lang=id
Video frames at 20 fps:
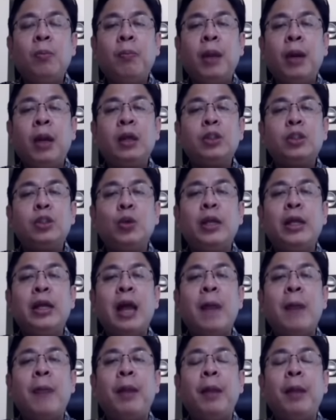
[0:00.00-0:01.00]

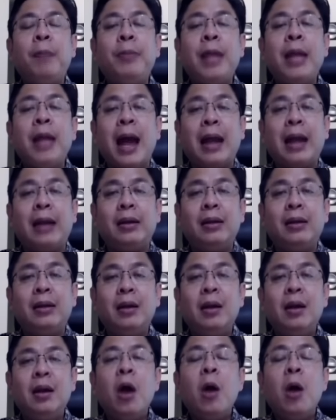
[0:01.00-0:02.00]
curiga berlebihan
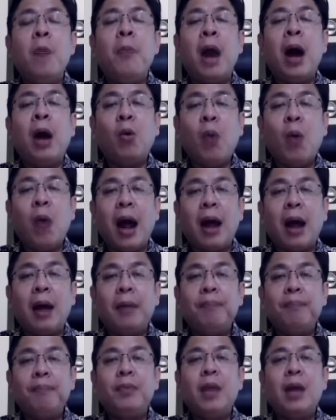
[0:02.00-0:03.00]
bahwa
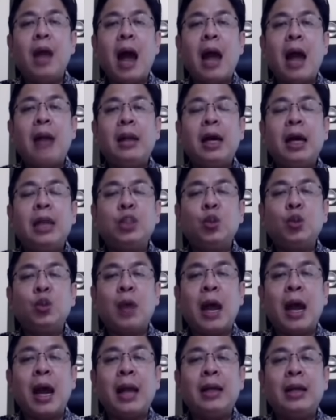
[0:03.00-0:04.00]
ada
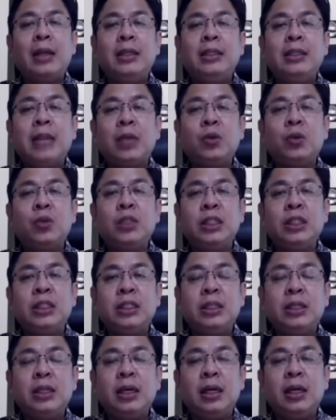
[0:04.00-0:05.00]
kecurangan di satu
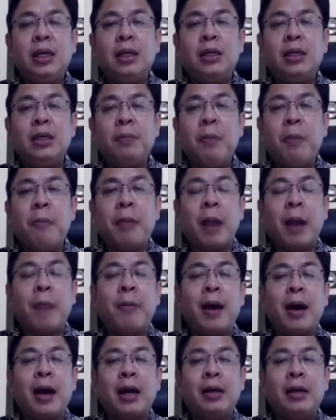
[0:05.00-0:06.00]
sisi e, beberapa